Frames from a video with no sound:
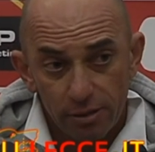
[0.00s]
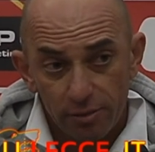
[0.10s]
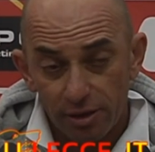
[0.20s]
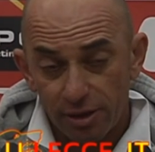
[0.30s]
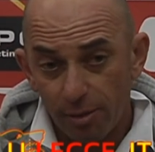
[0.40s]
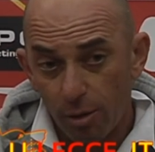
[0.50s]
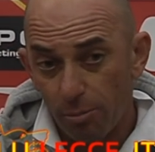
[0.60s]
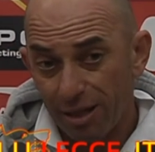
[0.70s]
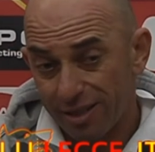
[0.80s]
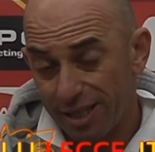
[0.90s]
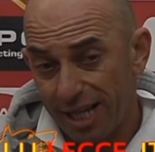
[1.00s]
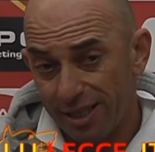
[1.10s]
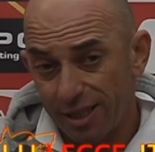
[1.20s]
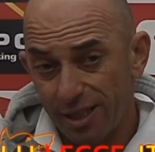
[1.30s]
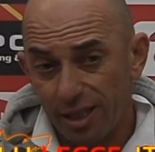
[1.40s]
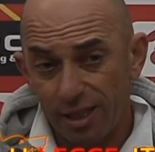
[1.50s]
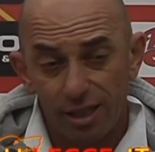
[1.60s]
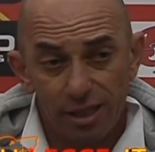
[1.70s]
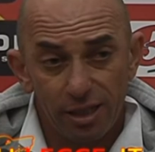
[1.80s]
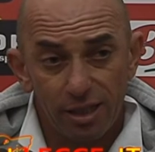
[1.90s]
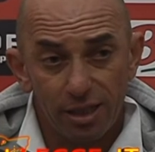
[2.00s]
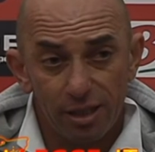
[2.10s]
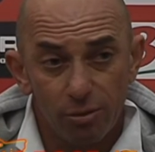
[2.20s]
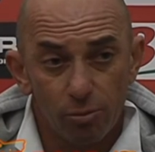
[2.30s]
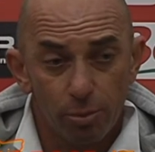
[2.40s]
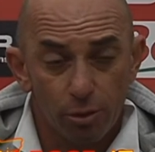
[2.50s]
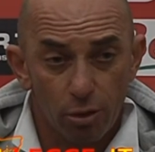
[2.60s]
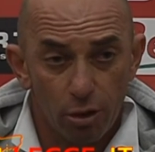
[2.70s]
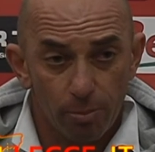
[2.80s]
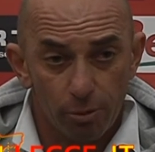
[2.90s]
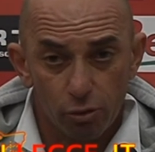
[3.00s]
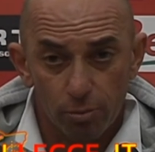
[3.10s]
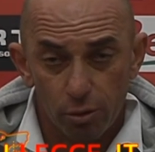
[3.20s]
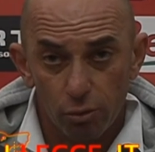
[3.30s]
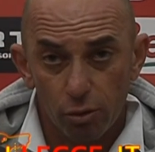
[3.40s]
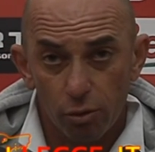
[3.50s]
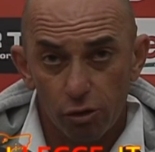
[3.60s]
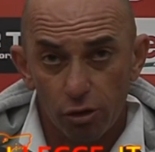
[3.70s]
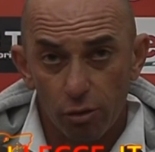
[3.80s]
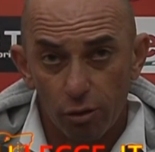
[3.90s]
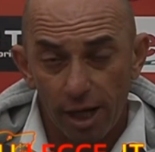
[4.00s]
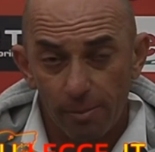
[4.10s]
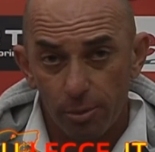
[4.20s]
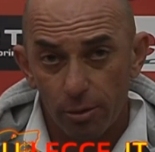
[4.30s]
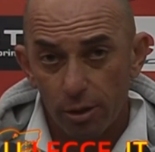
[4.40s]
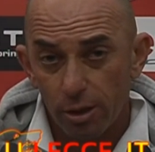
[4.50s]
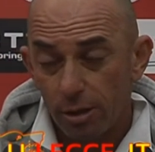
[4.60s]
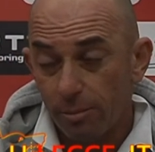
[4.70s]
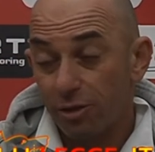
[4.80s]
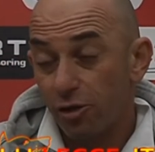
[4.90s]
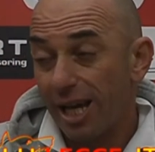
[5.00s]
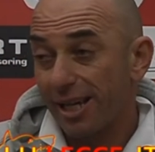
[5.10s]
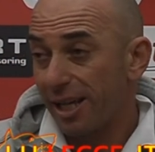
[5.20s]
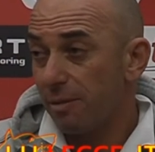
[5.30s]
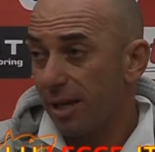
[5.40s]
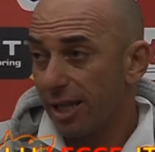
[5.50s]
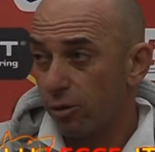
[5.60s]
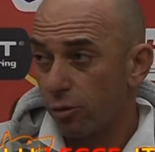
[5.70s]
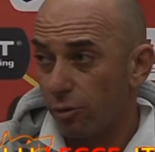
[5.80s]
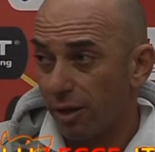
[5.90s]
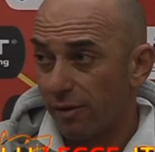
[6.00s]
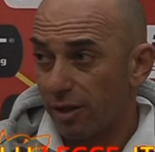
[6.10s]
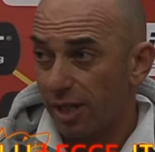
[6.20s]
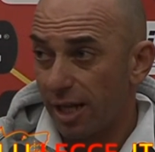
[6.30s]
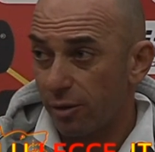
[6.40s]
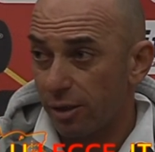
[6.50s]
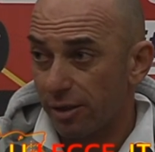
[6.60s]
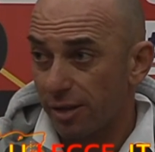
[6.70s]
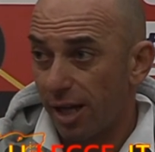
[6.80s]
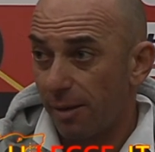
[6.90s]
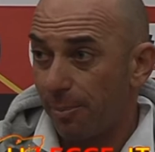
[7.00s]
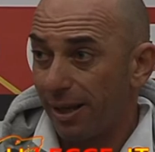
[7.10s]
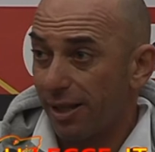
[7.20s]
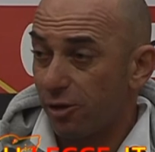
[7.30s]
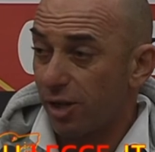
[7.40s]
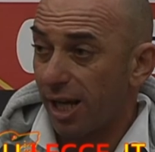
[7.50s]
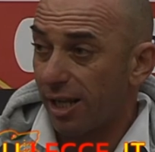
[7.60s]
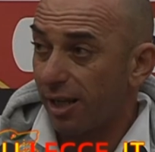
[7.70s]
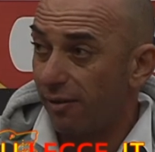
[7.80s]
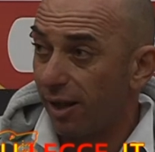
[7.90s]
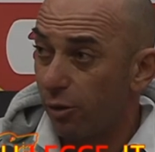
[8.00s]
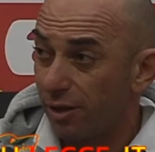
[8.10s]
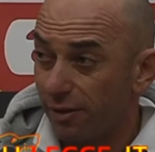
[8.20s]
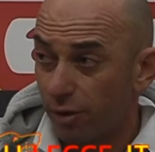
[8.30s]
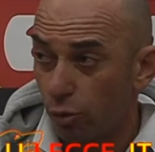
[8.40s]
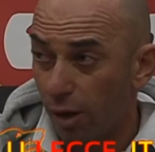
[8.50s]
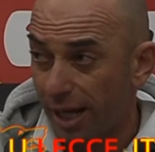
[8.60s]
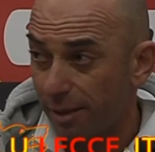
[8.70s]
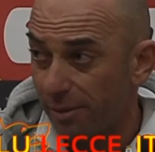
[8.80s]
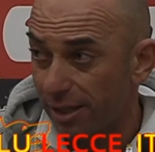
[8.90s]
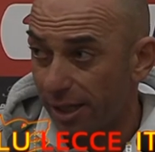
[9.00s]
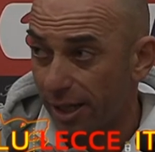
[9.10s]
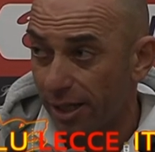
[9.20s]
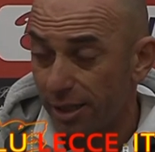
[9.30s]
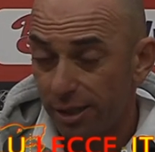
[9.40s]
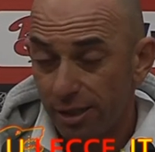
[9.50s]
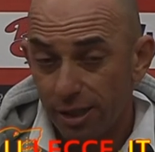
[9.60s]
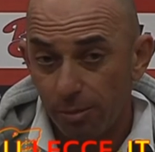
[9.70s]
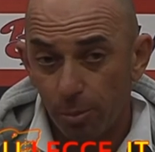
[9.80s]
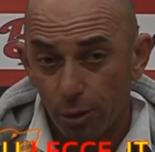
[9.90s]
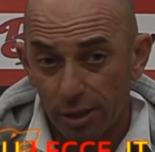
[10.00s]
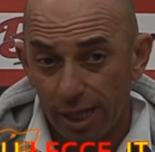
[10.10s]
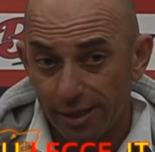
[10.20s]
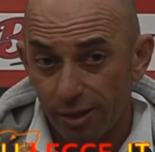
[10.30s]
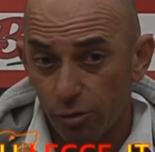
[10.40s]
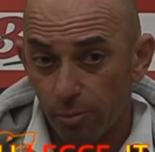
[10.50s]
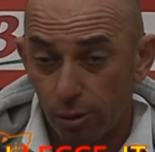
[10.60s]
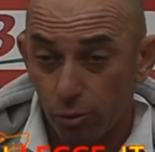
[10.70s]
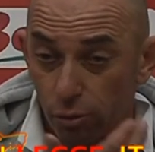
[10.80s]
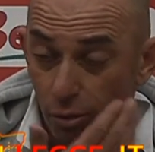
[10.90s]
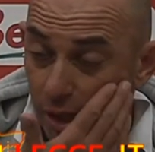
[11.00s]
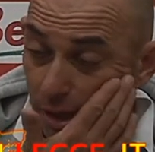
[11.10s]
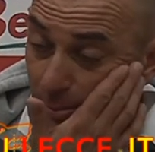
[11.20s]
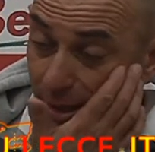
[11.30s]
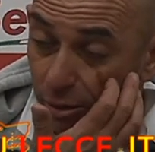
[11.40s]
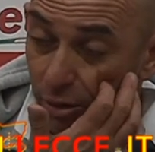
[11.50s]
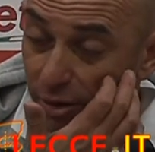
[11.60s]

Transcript: ci siamo abbassati un po' troppo, soprattutto col centrocampo, ma c'è anche il merito di un avversario che sa palleggiare a livello individuale in maniera importante, soprattutto nel reparto